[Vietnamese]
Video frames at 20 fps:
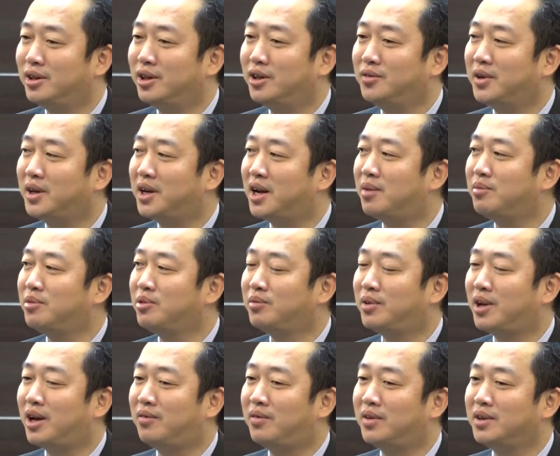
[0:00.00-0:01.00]
người Việt Nam chúng
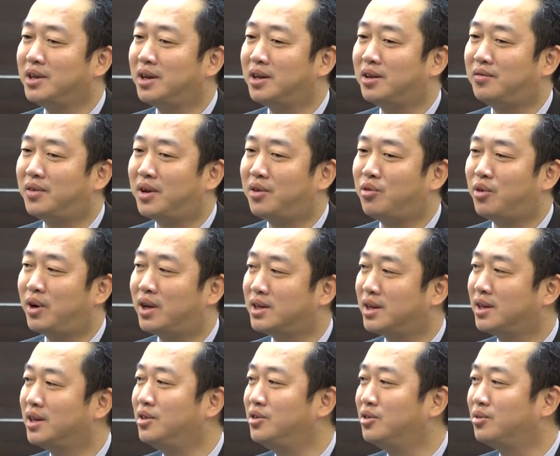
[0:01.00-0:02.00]
ta và nhất là văn hóa
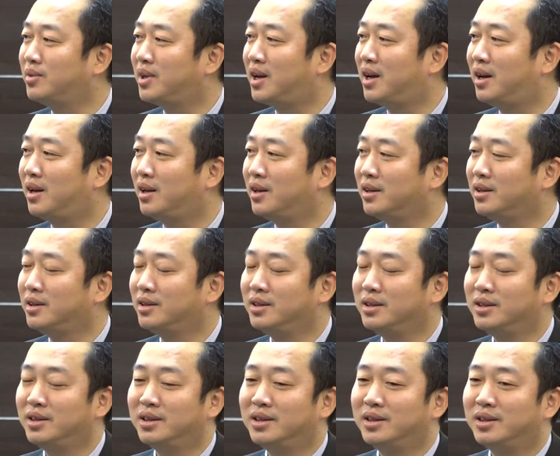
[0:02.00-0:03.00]
gia đình chúng ta ấy,
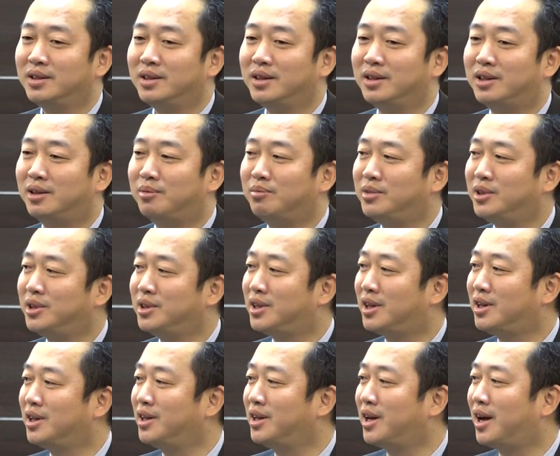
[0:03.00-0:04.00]
thì thậm chí
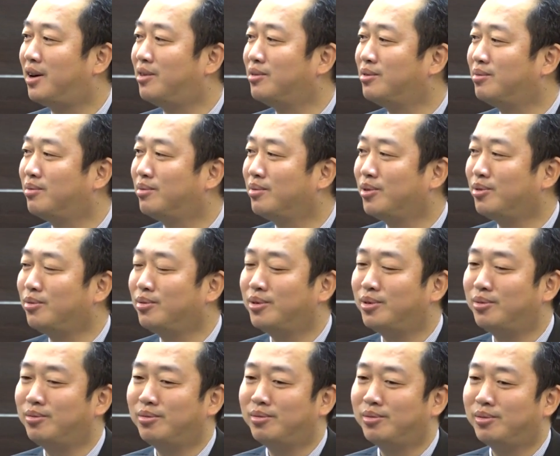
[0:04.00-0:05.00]
gia đình nào cũng cũng
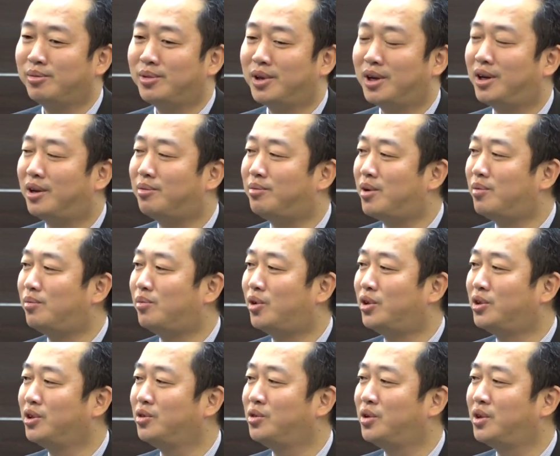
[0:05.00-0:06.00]
cũng rất là mong
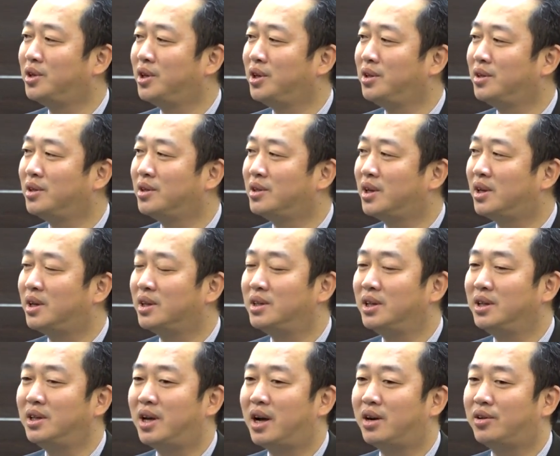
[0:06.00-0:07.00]
muốn khuyến khích rất là
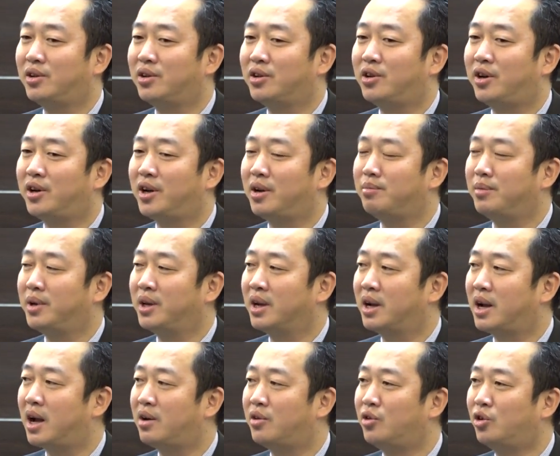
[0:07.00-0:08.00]
chính đáng là con em mình
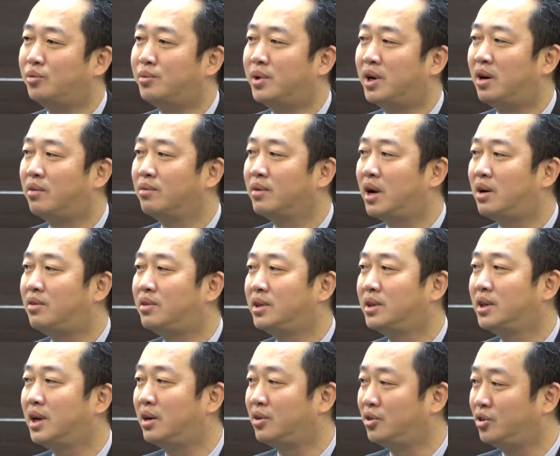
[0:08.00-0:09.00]
càng đỗ bậc học cao
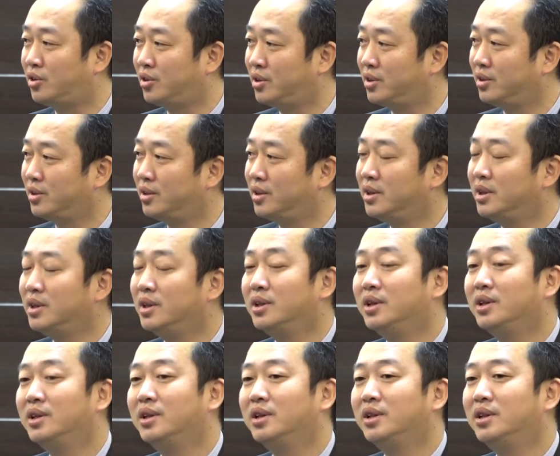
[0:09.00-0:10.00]
hơn càng tốt
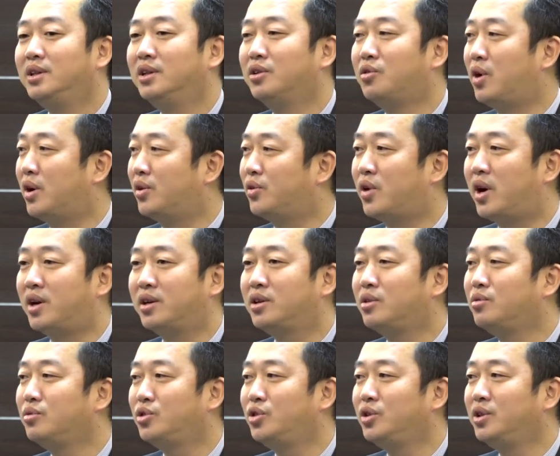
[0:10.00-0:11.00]
nhưng hoàn toàn
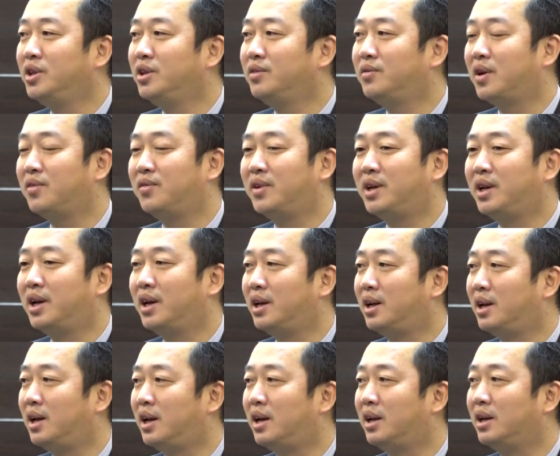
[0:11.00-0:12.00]
không suy nghĩ về vấn đề
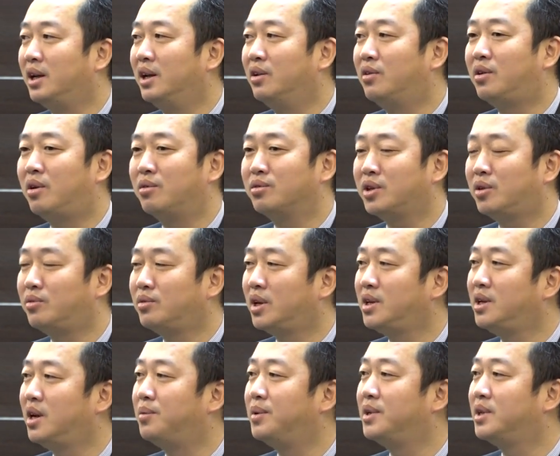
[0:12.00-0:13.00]
là nếu học xong
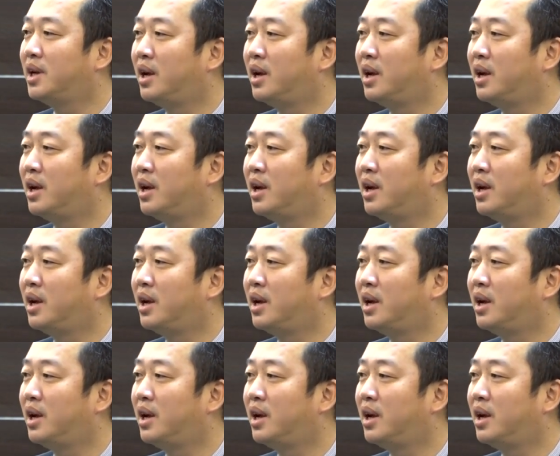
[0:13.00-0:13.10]
thất nghiệp thì